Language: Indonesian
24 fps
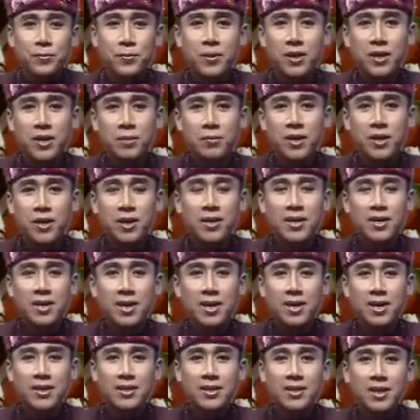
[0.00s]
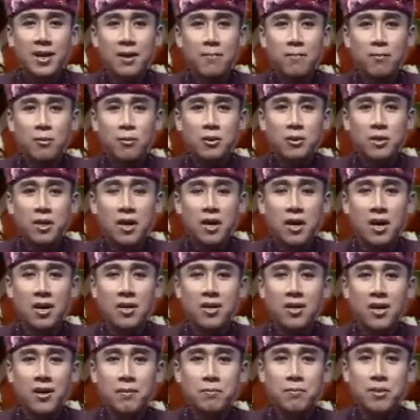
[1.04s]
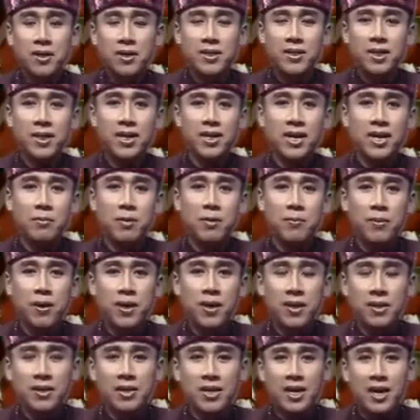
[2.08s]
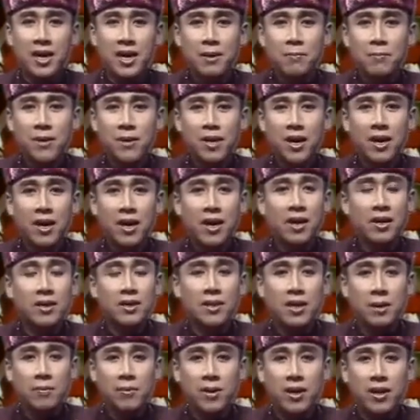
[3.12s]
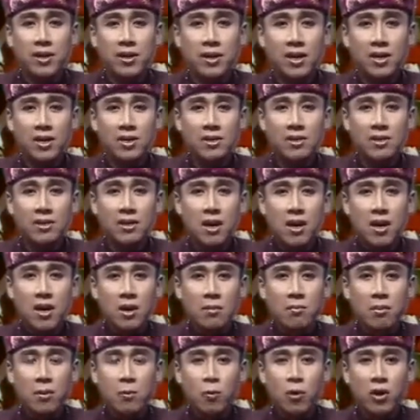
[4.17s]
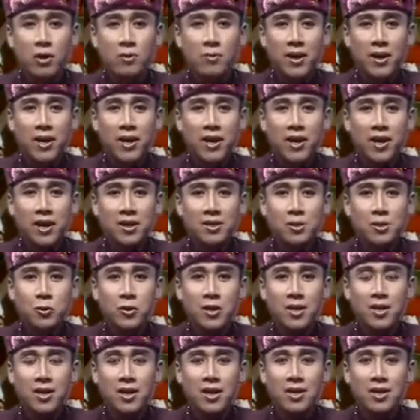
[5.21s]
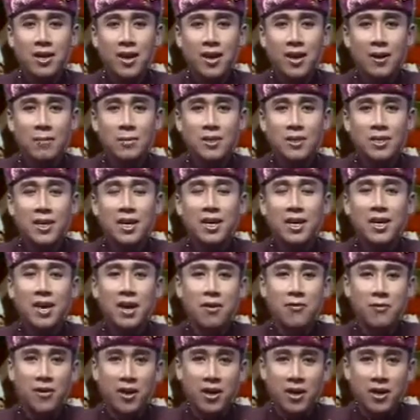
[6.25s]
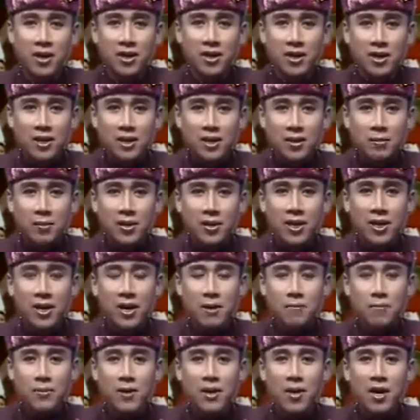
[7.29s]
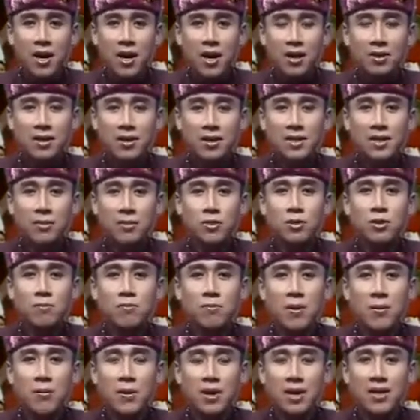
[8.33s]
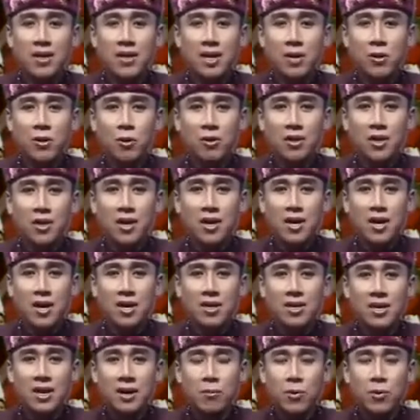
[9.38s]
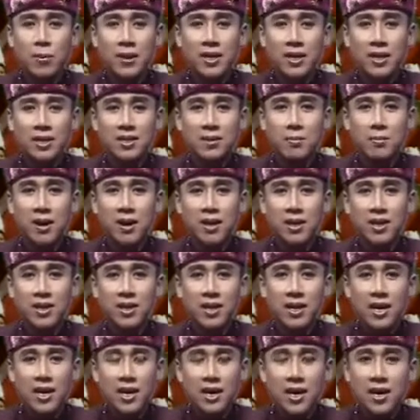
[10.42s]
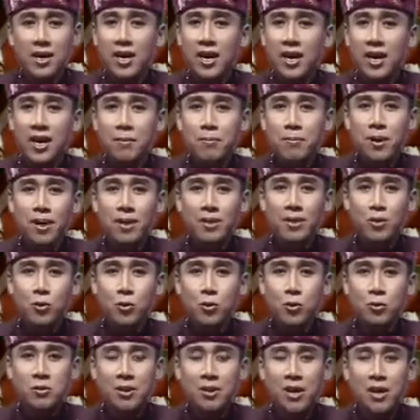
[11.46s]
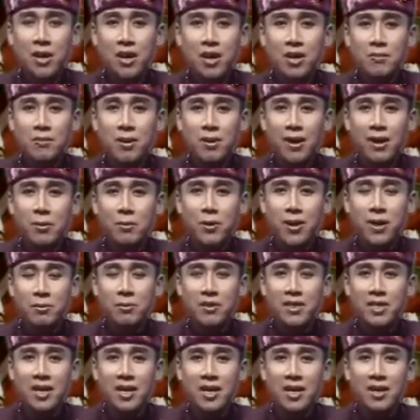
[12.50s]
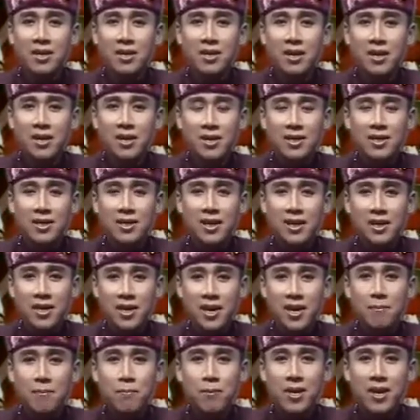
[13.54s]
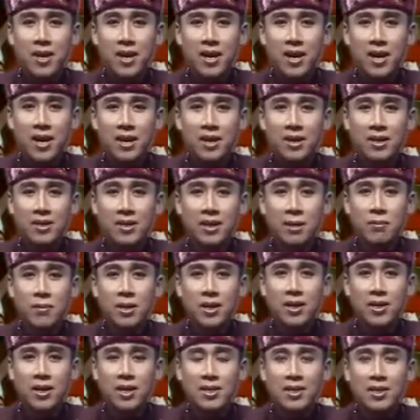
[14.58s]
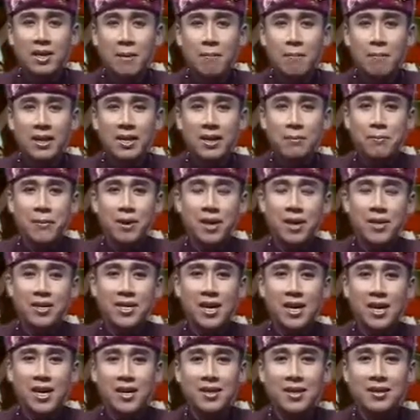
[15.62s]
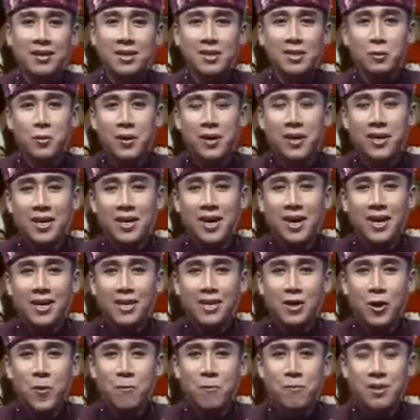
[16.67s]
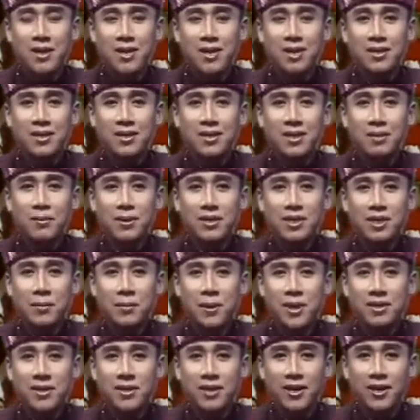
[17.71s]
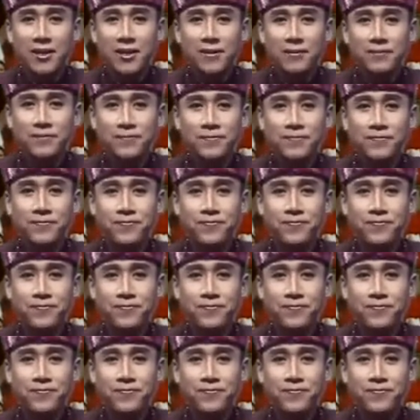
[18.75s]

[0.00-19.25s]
Minimnya daya serap perusahaan yang bersedia mempekerjakan penyandang disabilitas membuat mereka kesulitan dalam mencari nafkah. Menyikapi hal tersebut, pemerintah kota dan kabupaten Sebali diharapkan turun tangan melalui kebijakan sehingga penyandang disabilitas dapat dipekerjakan sesuai dengan kompetensi masing-masing.